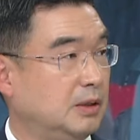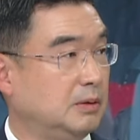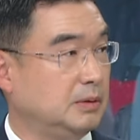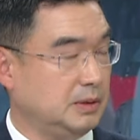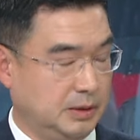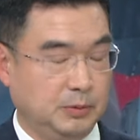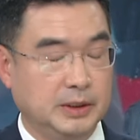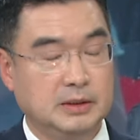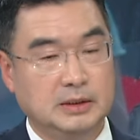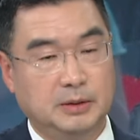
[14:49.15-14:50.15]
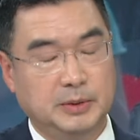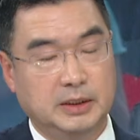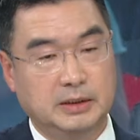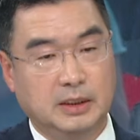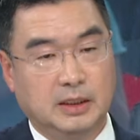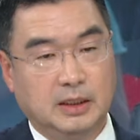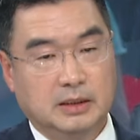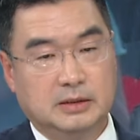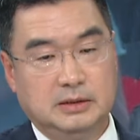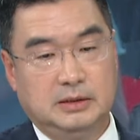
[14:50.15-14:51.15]
도림천이요. 예, 왜 네. 그러냐면은
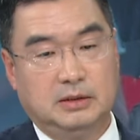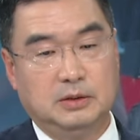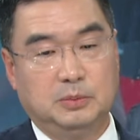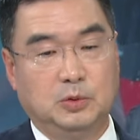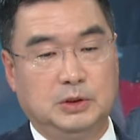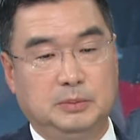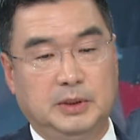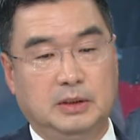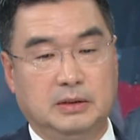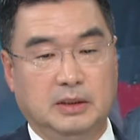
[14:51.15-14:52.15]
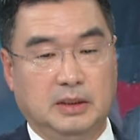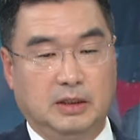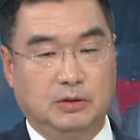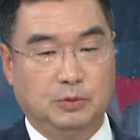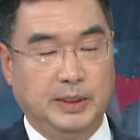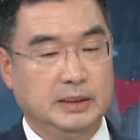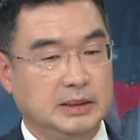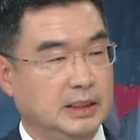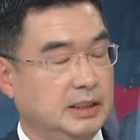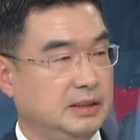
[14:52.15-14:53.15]
그 지역을 보시면
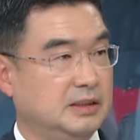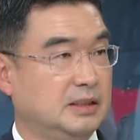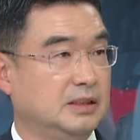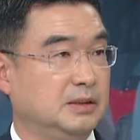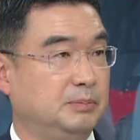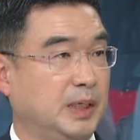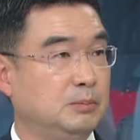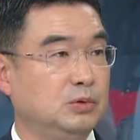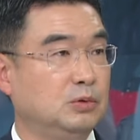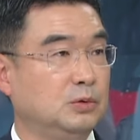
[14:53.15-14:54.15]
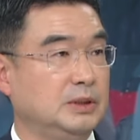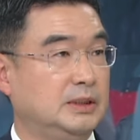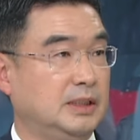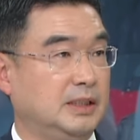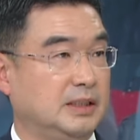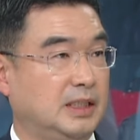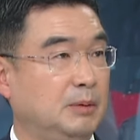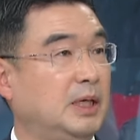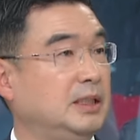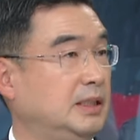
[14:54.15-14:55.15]
굉장히 그 100% 이제
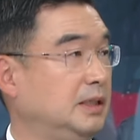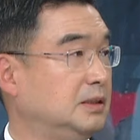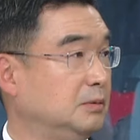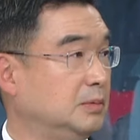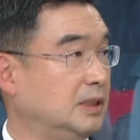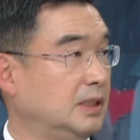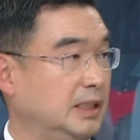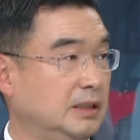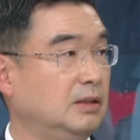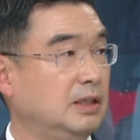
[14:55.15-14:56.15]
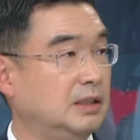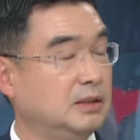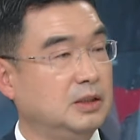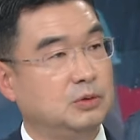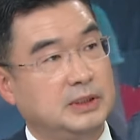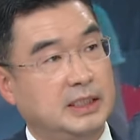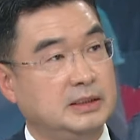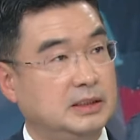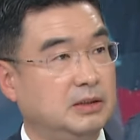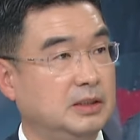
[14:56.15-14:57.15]
개발이 돼 있습니다. 음. 예전 같은 경우
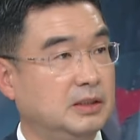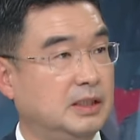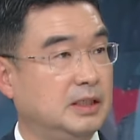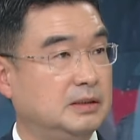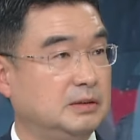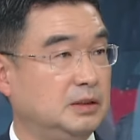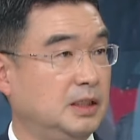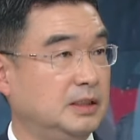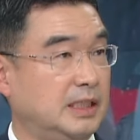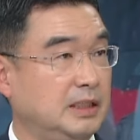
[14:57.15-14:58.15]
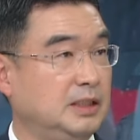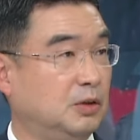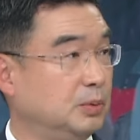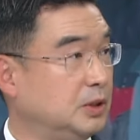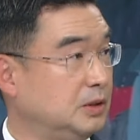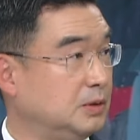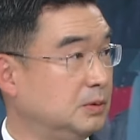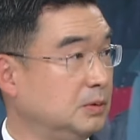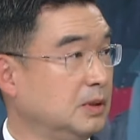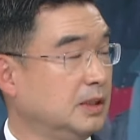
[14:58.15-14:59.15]
산 지역이었는데 이제 산이
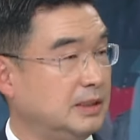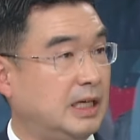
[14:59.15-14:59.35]
없어지고 예.